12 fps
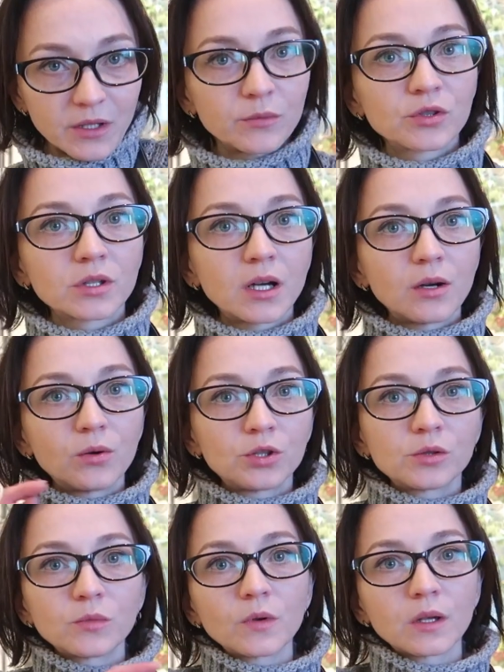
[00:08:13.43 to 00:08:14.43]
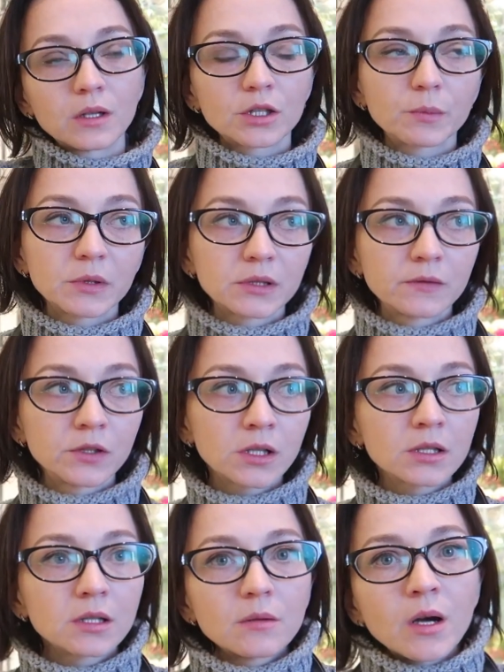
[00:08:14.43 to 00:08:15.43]
потому что очень многие наши
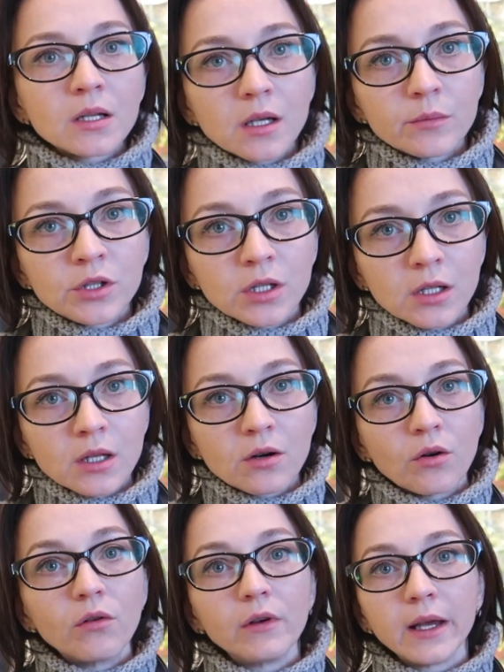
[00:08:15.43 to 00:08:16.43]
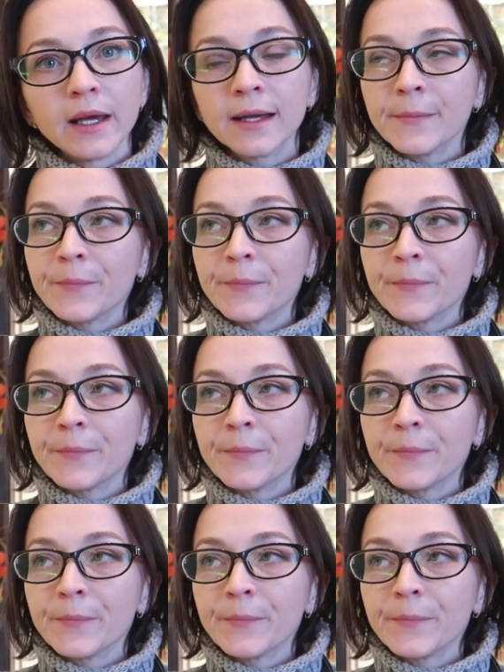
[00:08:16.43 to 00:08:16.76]
поставщики занимаются обычной торговлей.